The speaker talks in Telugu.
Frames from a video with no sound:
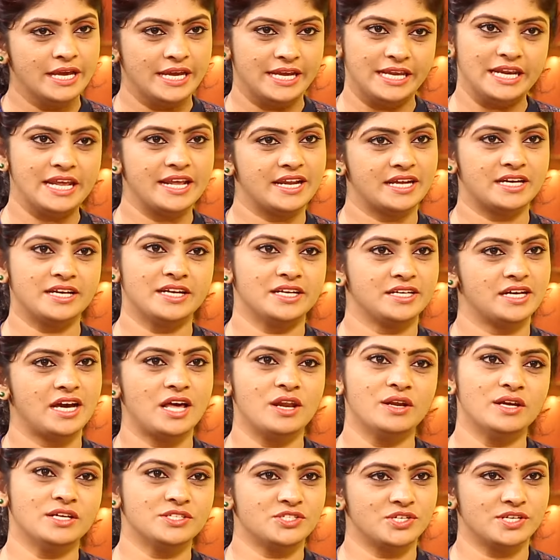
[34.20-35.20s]
ఇలా
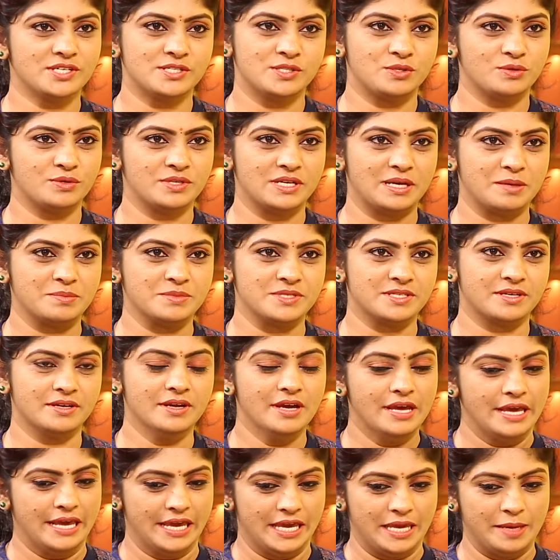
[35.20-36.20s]
రకరకాలుగా చేస్తుంటాం సార్
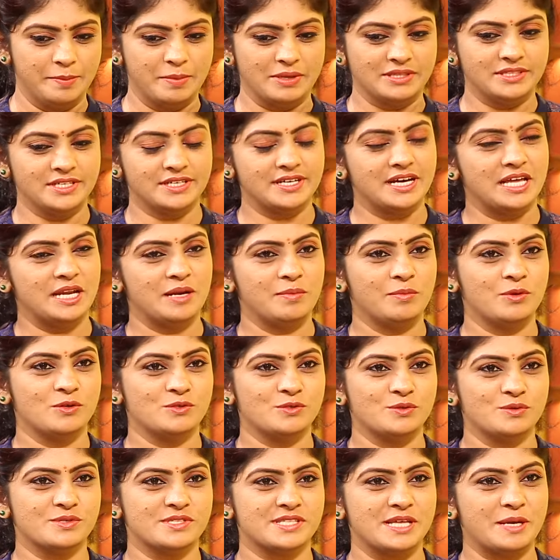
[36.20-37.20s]
ఈ మధ్య కాలంలో
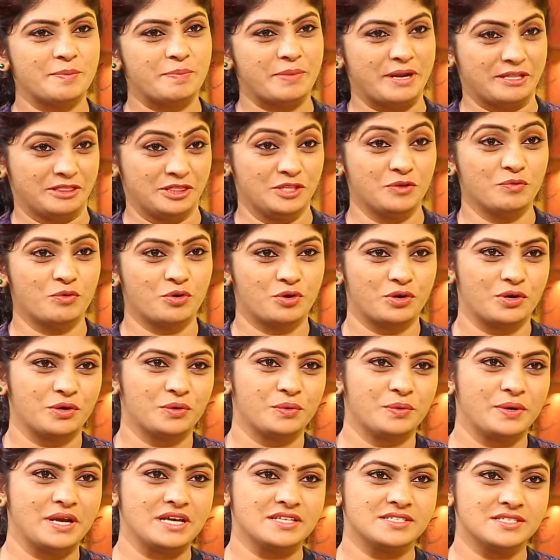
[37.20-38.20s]
చూస్తే ప్రతి
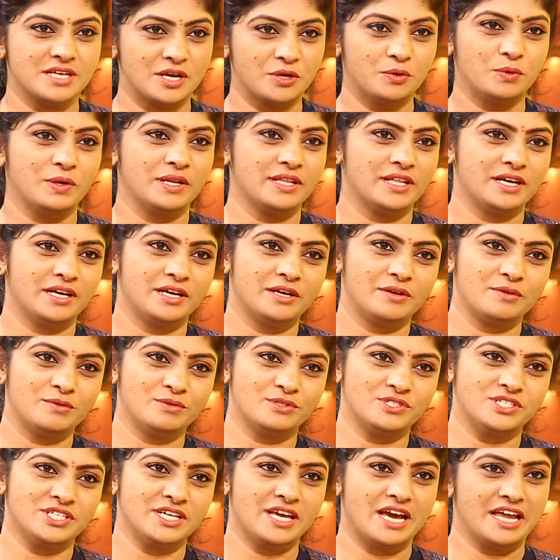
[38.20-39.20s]
ఒక్కరు కూడా సరుకుల దగ్గర
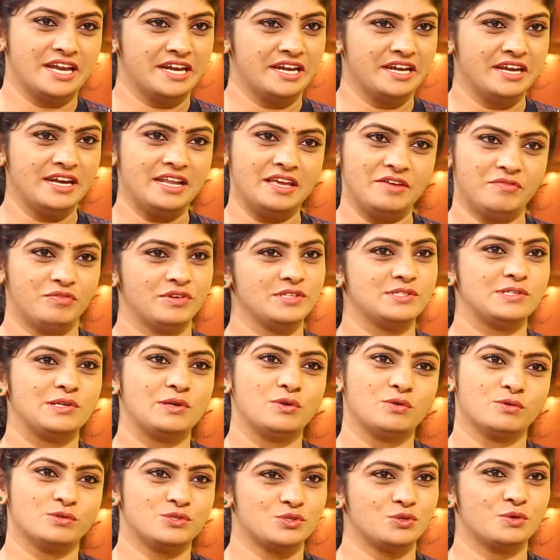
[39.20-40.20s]
నుంచి అన్నీ
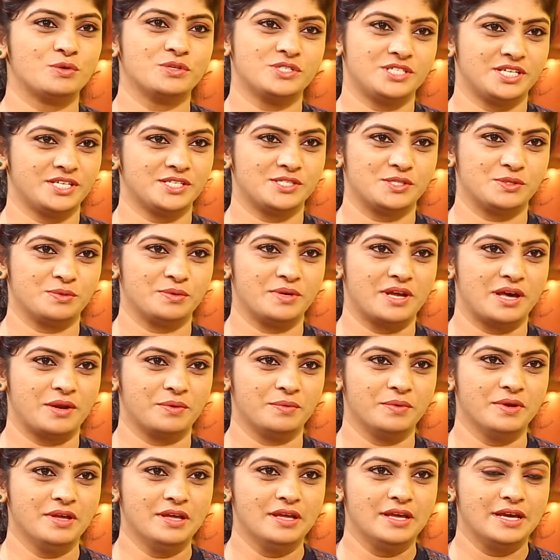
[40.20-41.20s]
ఫ్రిడ్జ్లో స్టోర్
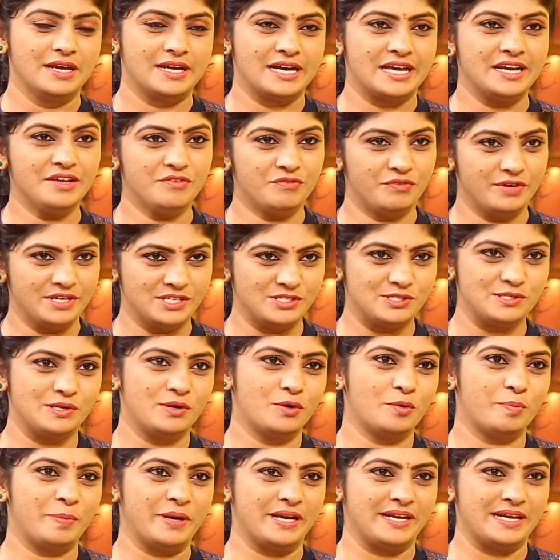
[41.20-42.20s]
చేస్తున్నారు కానీ
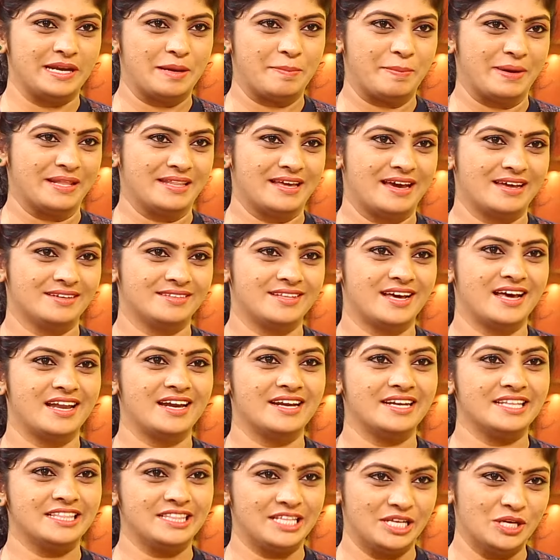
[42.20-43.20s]
ఫ్రిడ్జ్లో పెట్టిన
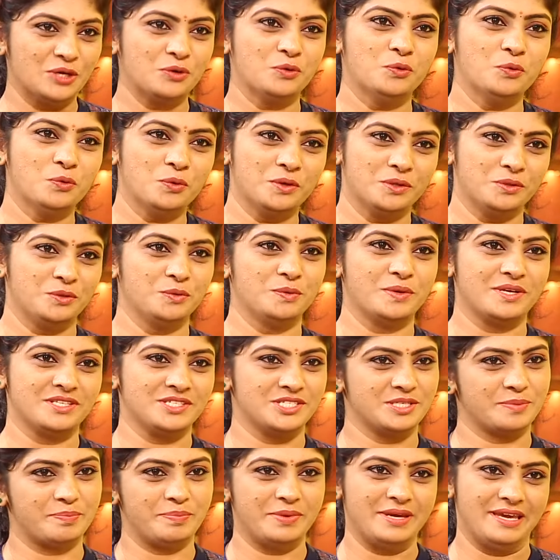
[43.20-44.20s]
పదార్థాలని తినకూడదు
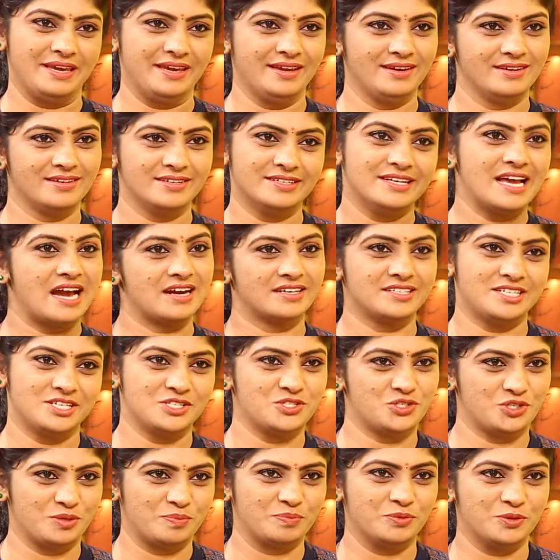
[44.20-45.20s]
అని చెప్పి
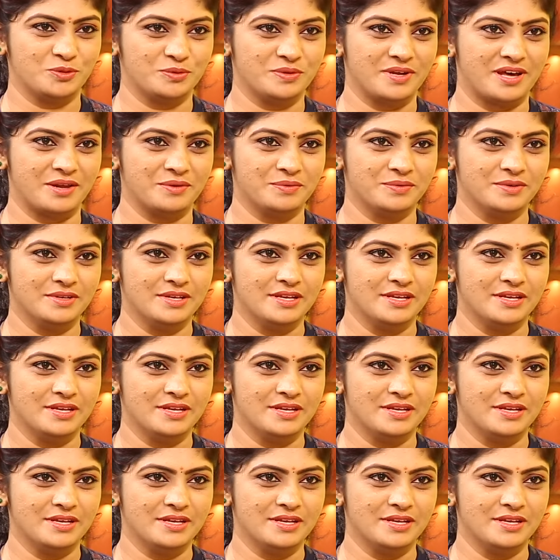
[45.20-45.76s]
డాక్టర్స్ చెప్తున్నారు